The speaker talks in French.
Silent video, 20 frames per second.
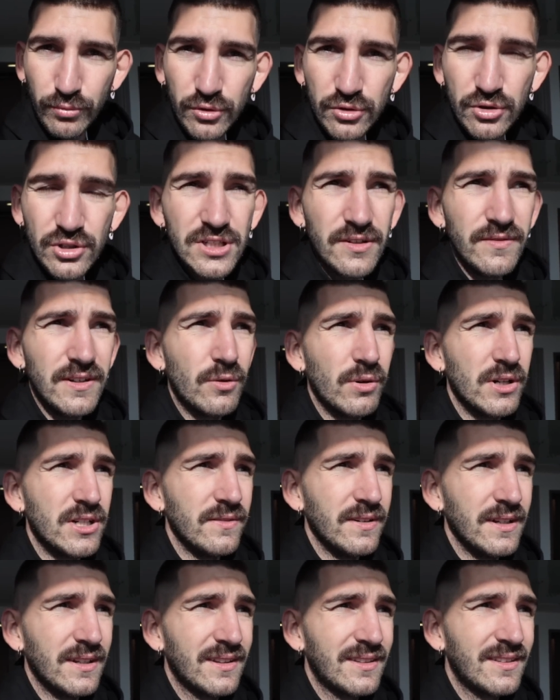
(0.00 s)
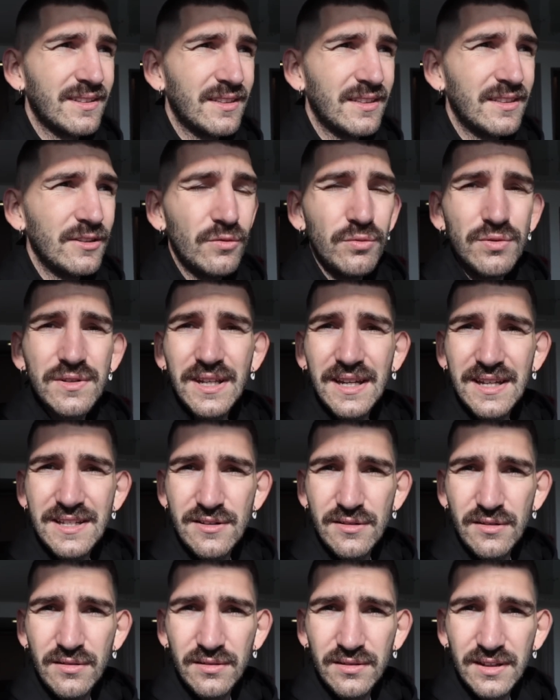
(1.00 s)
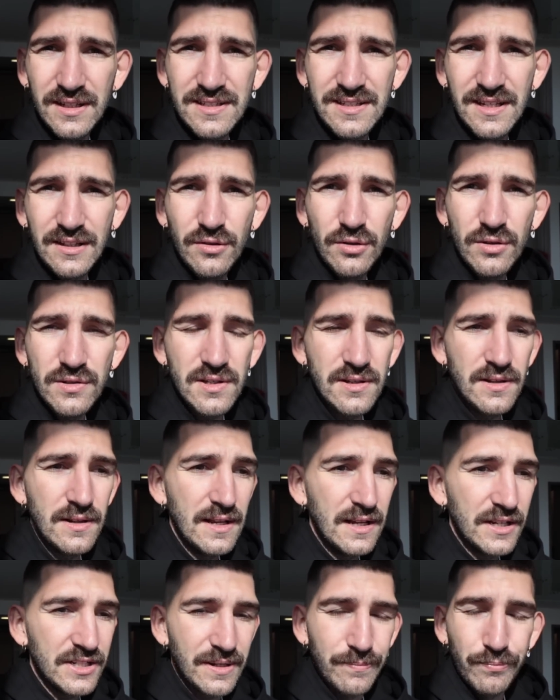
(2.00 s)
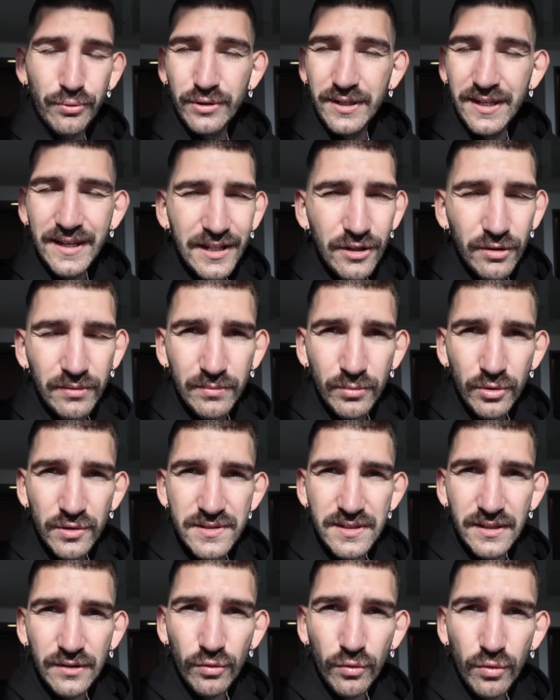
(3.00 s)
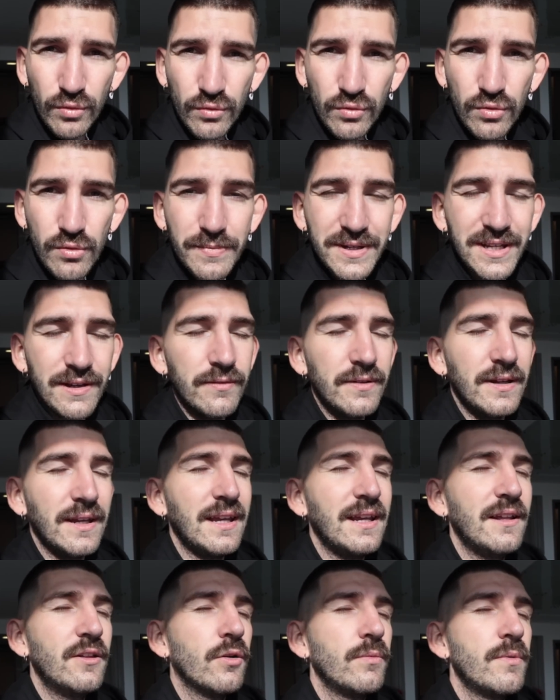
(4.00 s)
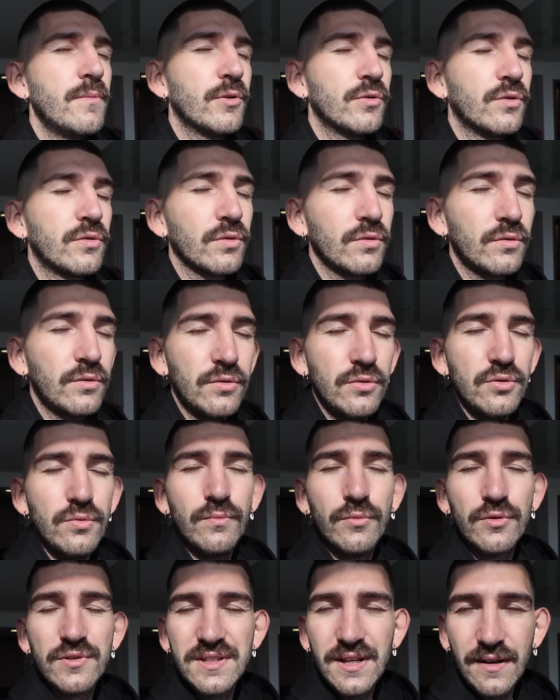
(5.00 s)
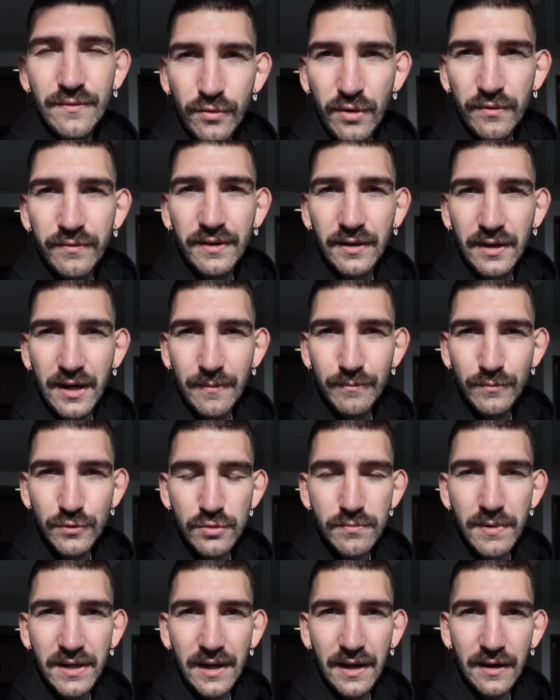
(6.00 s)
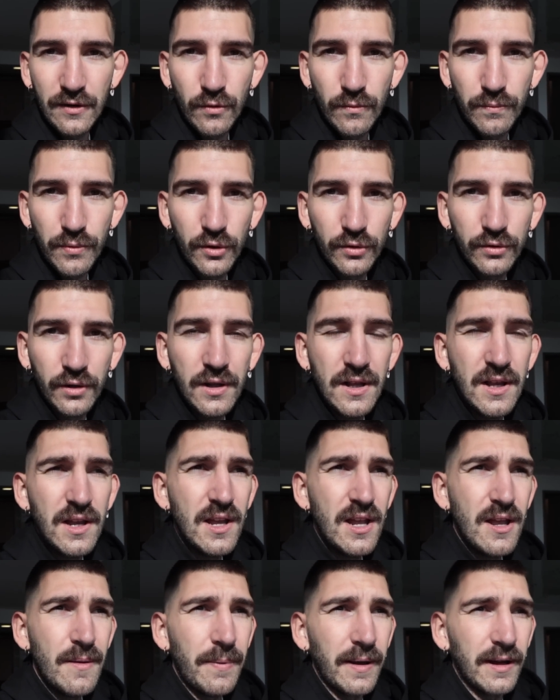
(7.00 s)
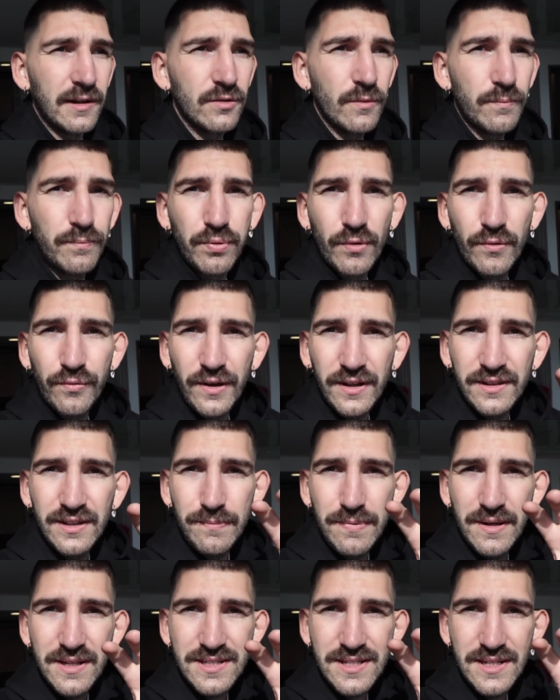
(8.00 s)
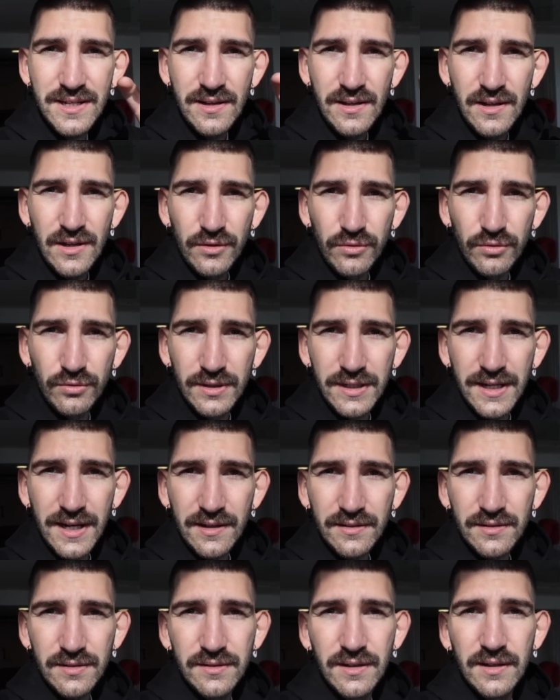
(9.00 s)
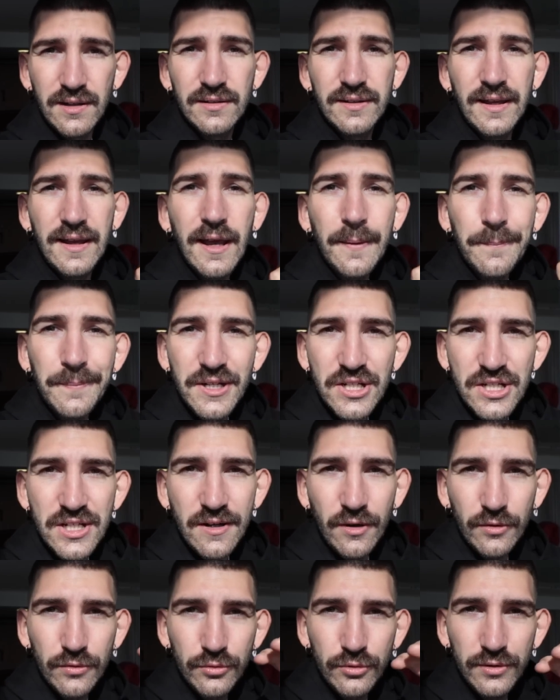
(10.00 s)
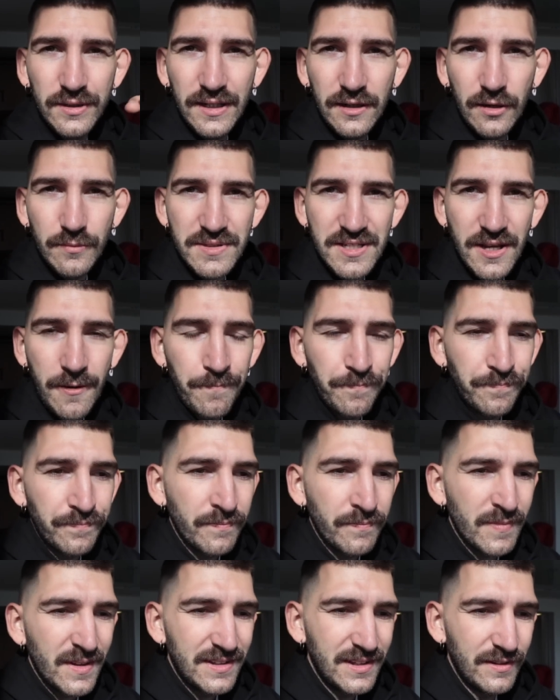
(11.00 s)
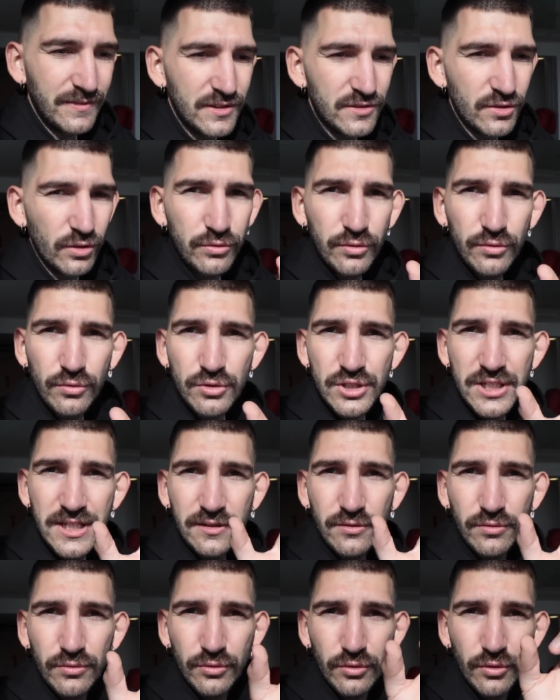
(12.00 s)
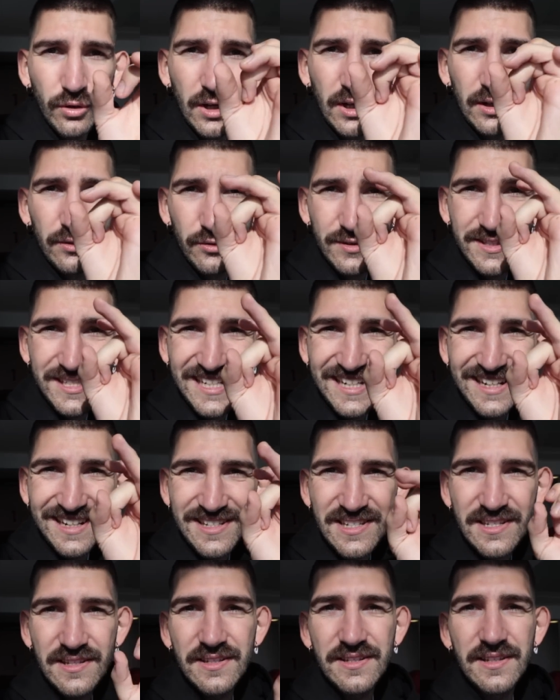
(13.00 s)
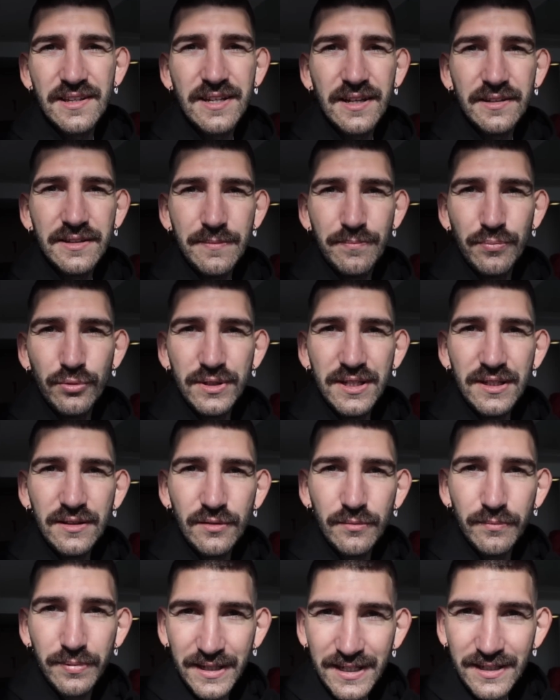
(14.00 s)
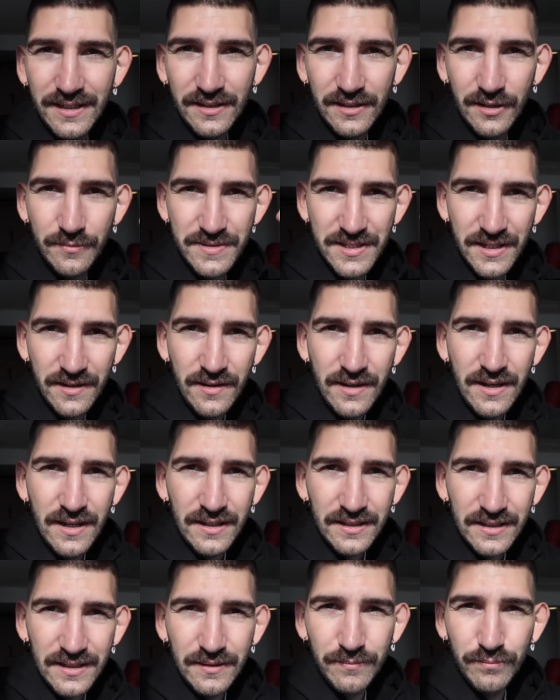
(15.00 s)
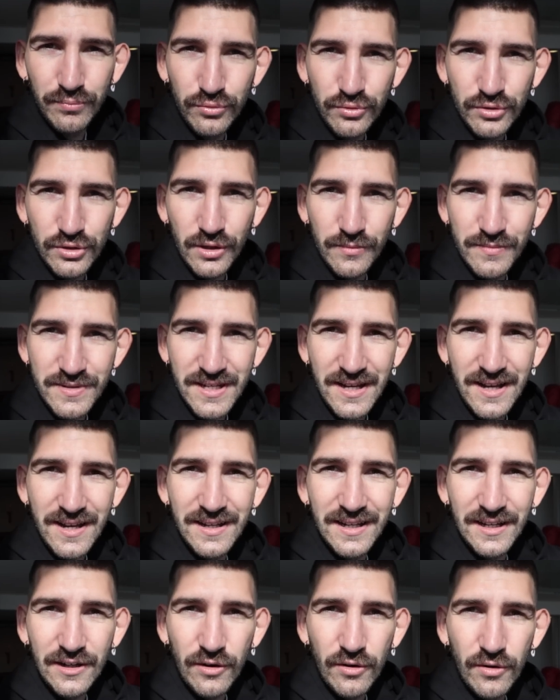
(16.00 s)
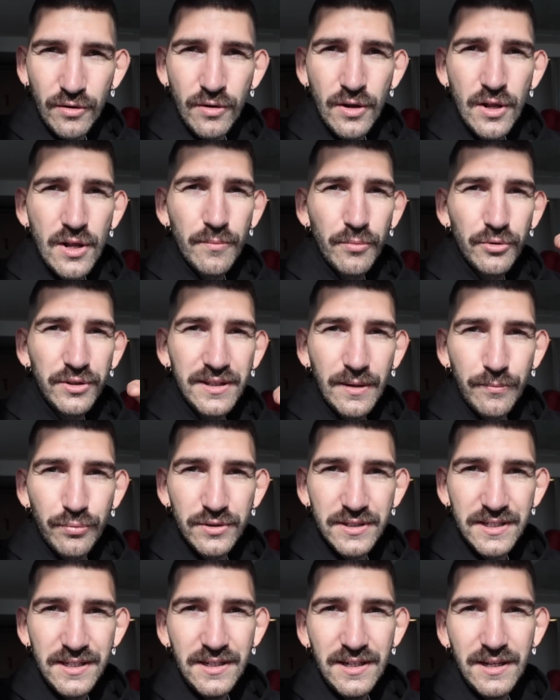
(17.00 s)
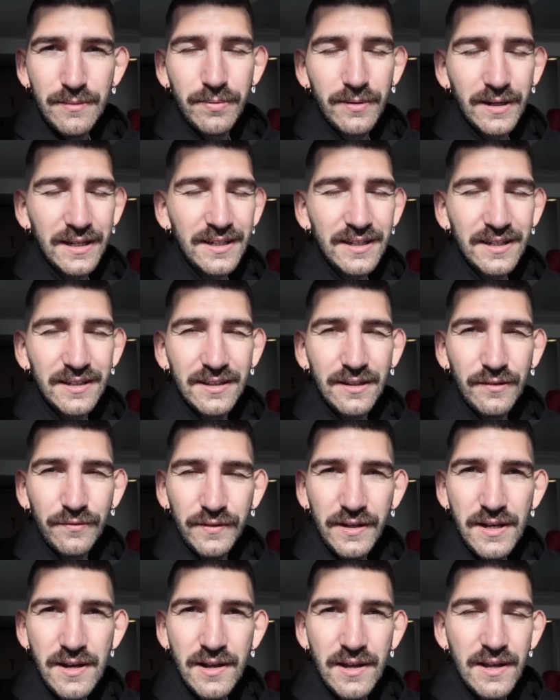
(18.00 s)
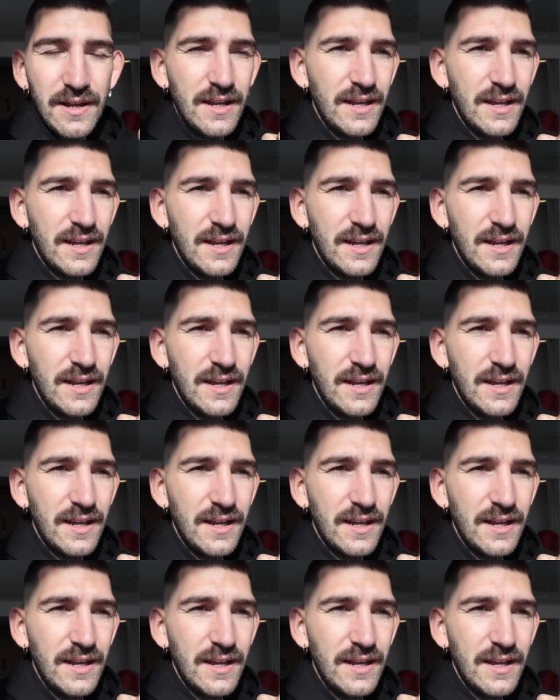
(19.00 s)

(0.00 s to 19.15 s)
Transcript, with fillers: beaucoup de choses. J'avais quoi J'avais 12, 13 ans, 13, 14. J'apprenais énormément, c'était trop cool, mais il y avait énormément de trucs que mon cerveau avait quand même du mal à comprendre. Par exemple, pour faire déplacer une carte d'un RPG en 2D comme ça, il y avait une sorte de logique de, de, de c'est-à-dire des petites briques comme ça, qui bougent comme ça à l'écran, petit à petit, les briques qui défilent.